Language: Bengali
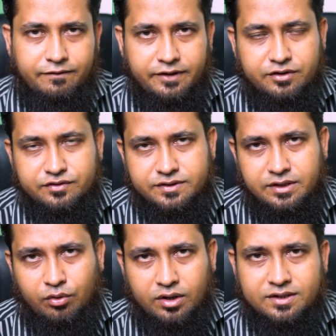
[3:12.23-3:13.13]

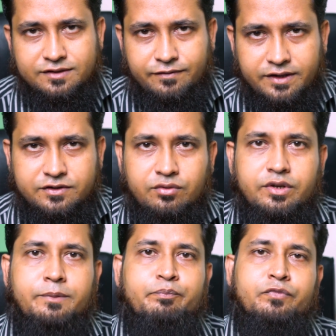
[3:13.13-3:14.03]
ফ্রিকোয়েন্সি অলওয়েজ ফেস
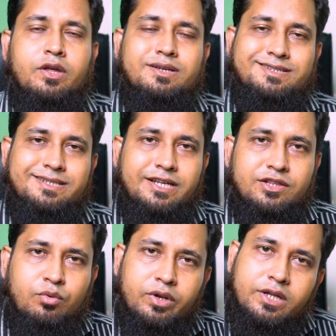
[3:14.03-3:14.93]
করি সেটা
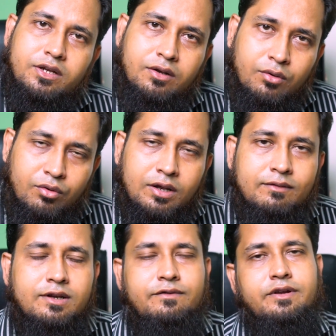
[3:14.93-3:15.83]
কিন্তু অনেক লো
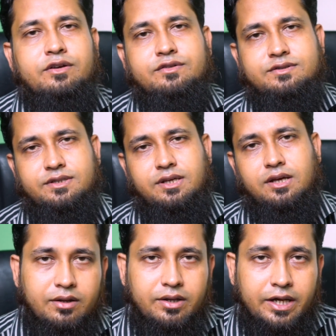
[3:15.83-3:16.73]
লেভেলের ফ্রিকোয়েন্সি
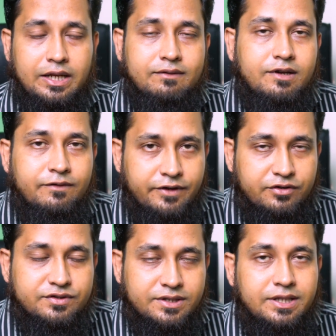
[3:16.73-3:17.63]
এই লেভেলের
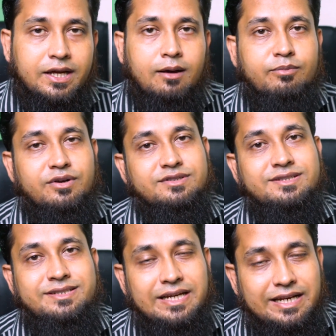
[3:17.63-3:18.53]
ফ্রিকোয়েন্সি দিয়ে আপনার
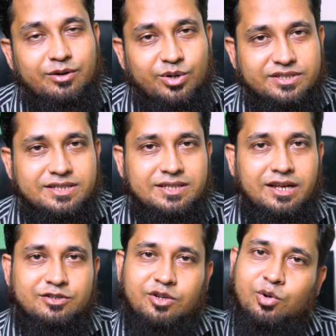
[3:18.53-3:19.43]
যে ডিএনএ রয়েছে
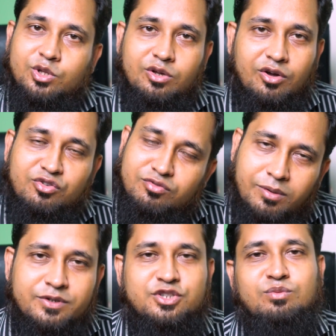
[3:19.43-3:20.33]
তার আসলে ক্ষতি হওয়া
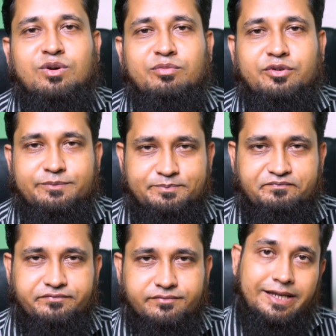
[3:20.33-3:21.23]
কোনোভাবেই সম্ভব নয়
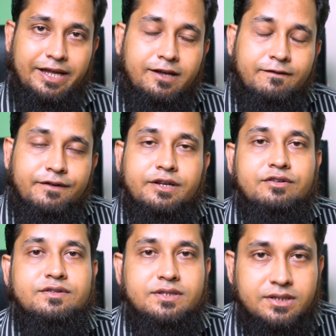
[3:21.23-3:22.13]
তো এই
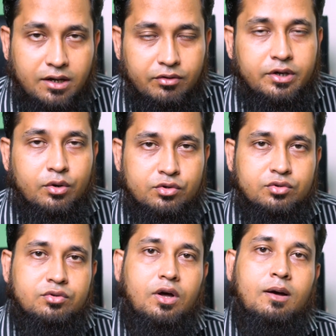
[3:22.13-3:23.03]
ফ্রিকোয়েন্সির কারণে
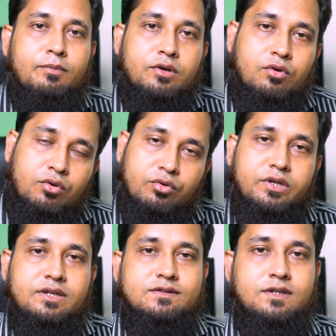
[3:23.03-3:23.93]
অন্তত আপনার
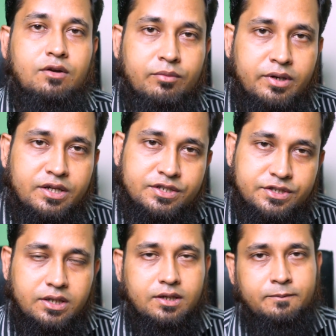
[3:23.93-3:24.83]
কখনোই ক্যান্সার হবে না
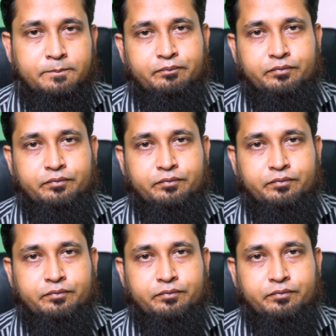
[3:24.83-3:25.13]
ইনশাল্লাহ